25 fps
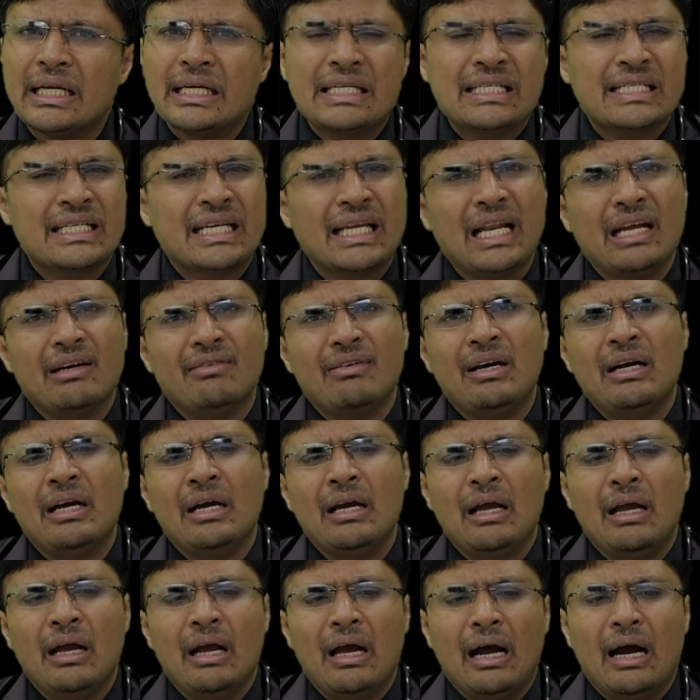इसके अलावा
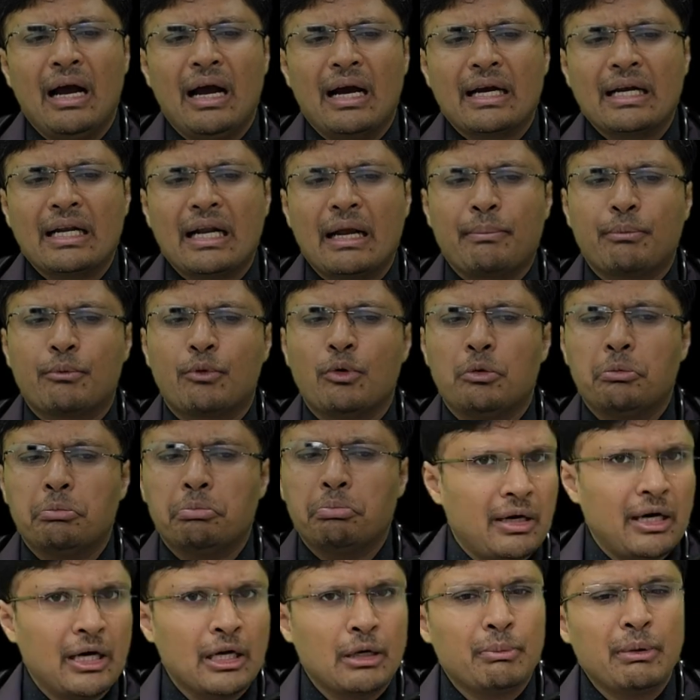अगर आपको
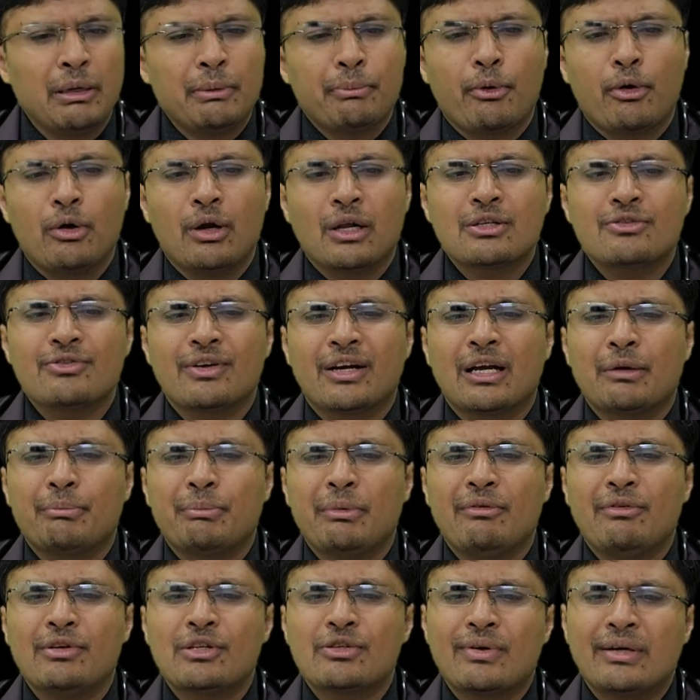हर्बल प्रोडक्ट्स वगैरह
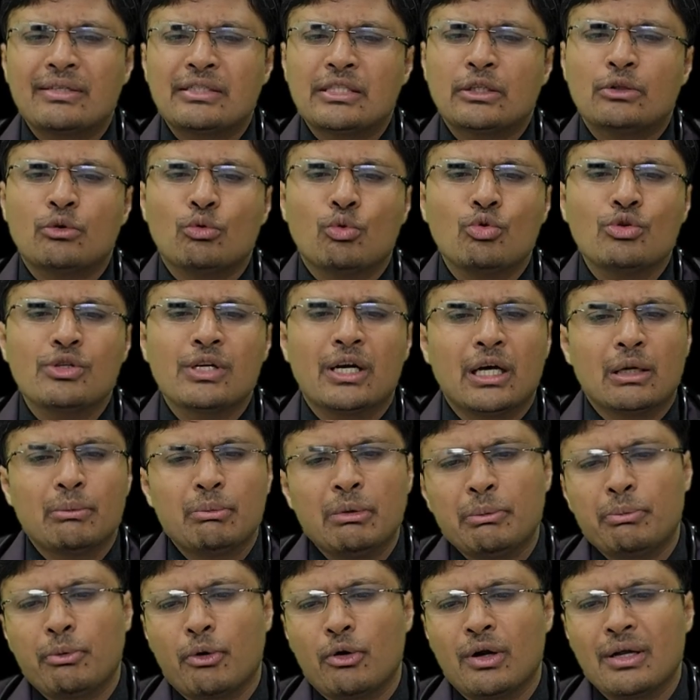पे विश्वास है तो कुछ
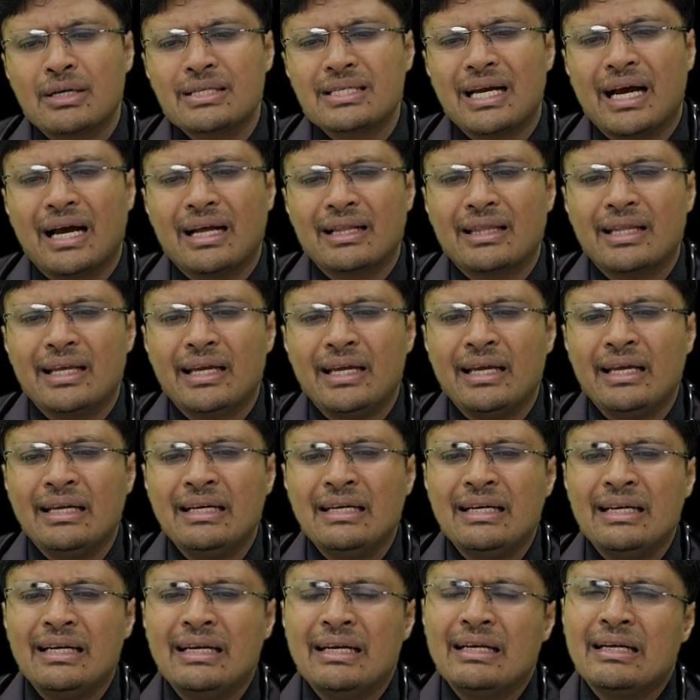हर्बल प्रोडक्ट्स आते हैं
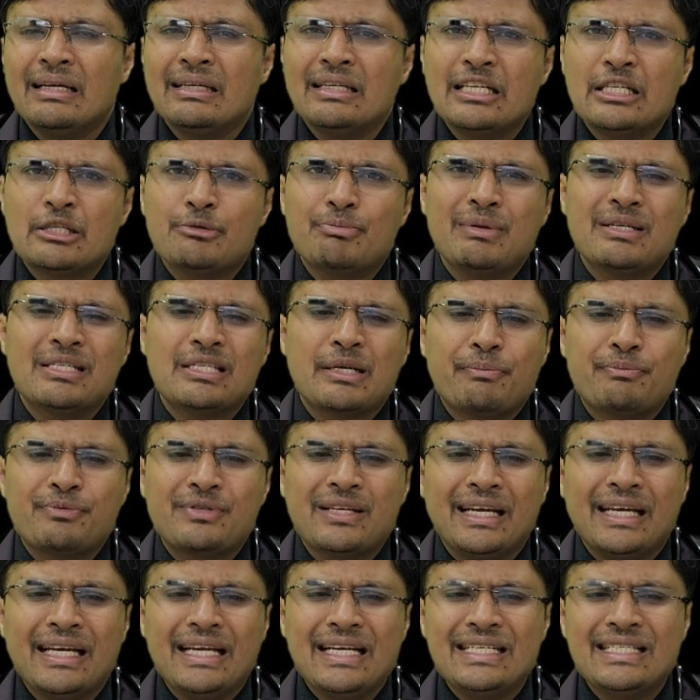इसमें
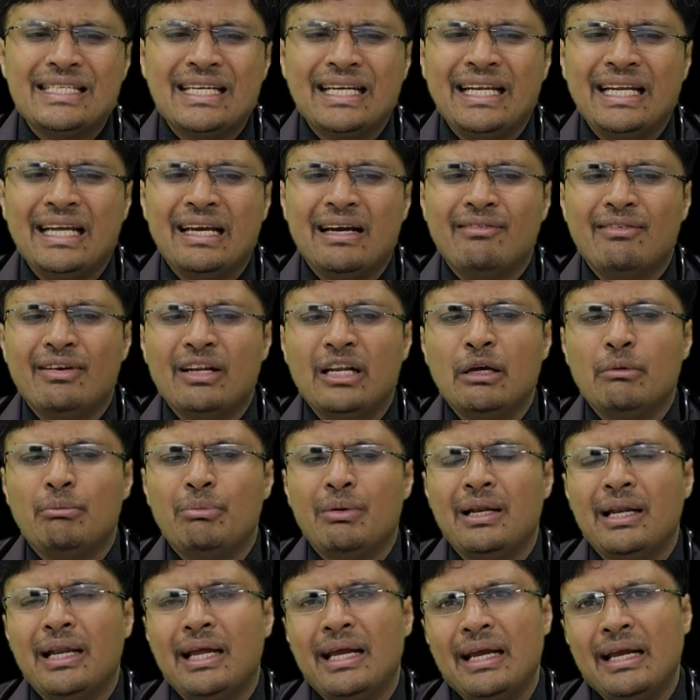सबसे इजीली
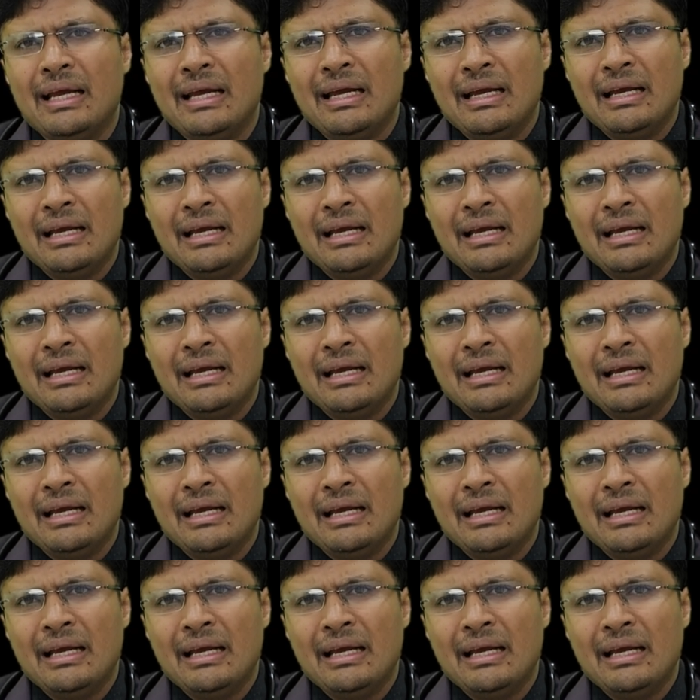अवेलेबल है